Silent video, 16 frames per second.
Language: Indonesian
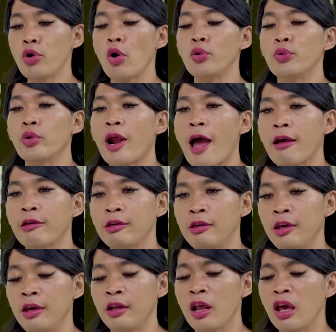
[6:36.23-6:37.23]
kau
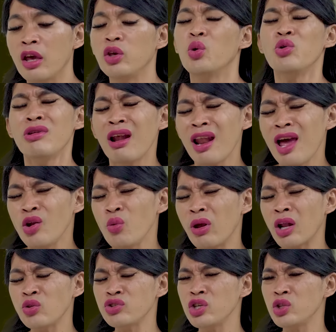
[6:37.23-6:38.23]
kurangin. Ya udahlah
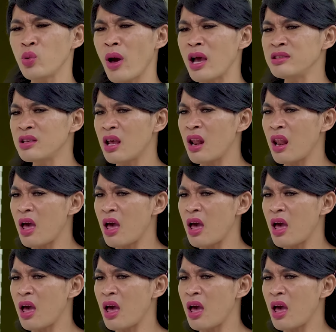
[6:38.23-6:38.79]
200 itu aja